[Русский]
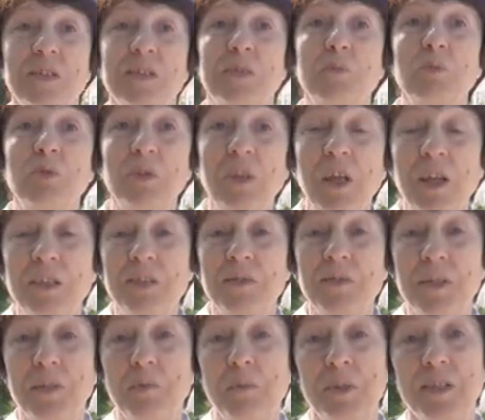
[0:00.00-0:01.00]
Соблюдайте
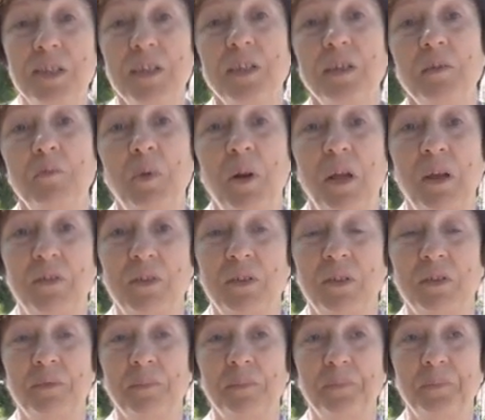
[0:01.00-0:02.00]
все простые
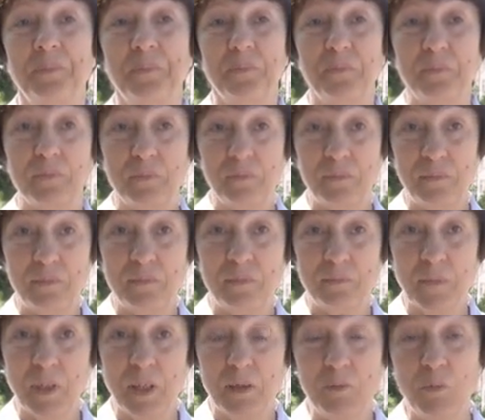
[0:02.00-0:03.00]
правила.
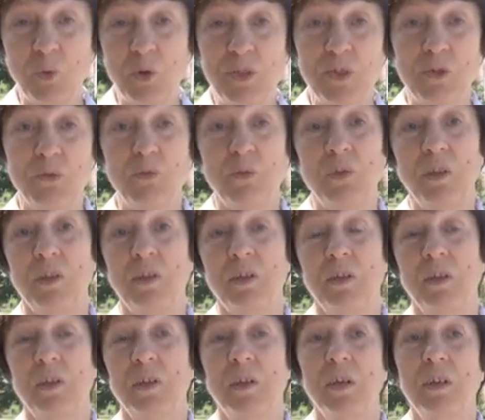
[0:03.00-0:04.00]
Мойте руки.
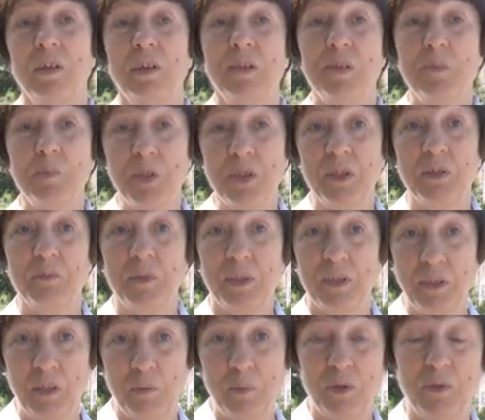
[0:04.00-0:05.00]
Исмаилом,
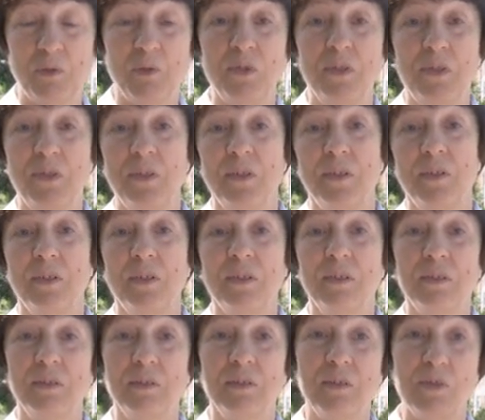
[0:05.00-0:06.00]
когда приходите
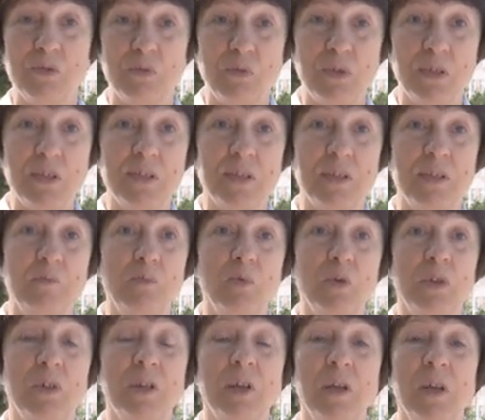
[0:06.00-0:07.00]
э, с улицы
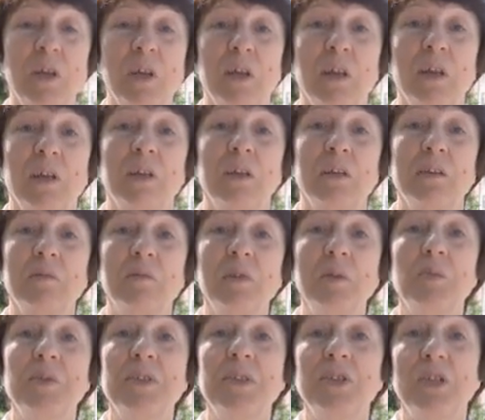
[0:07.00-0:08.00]
домой. Э,
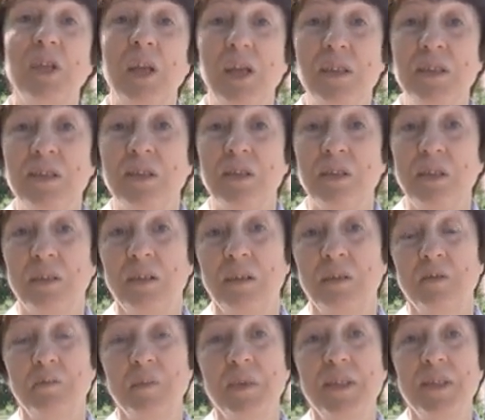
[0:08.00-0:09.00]
не
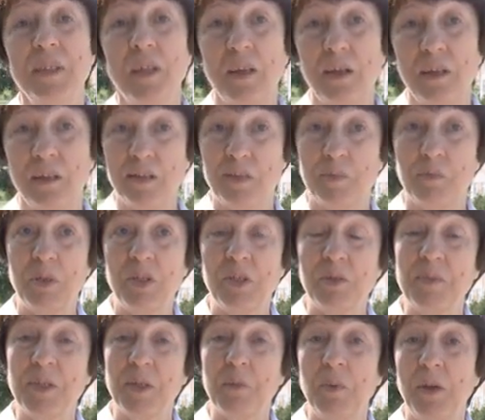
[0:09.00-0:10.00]
посещайте места с
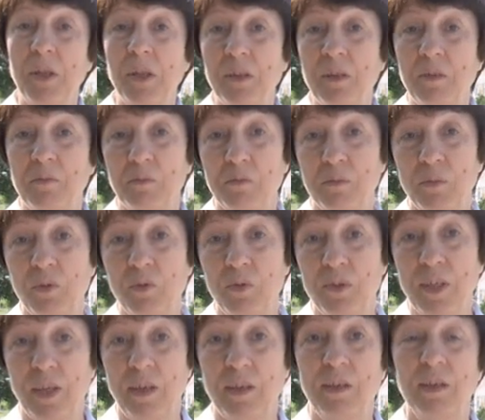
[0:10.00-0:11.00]
большим скоплением
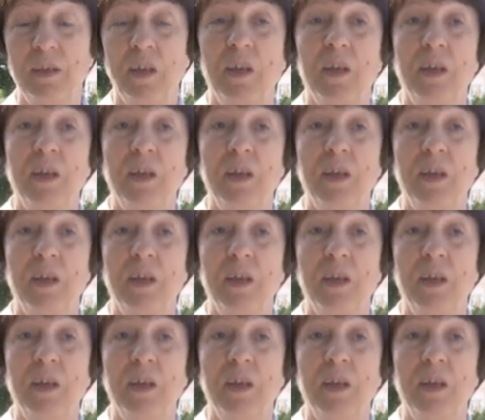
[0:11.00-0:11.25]
людей.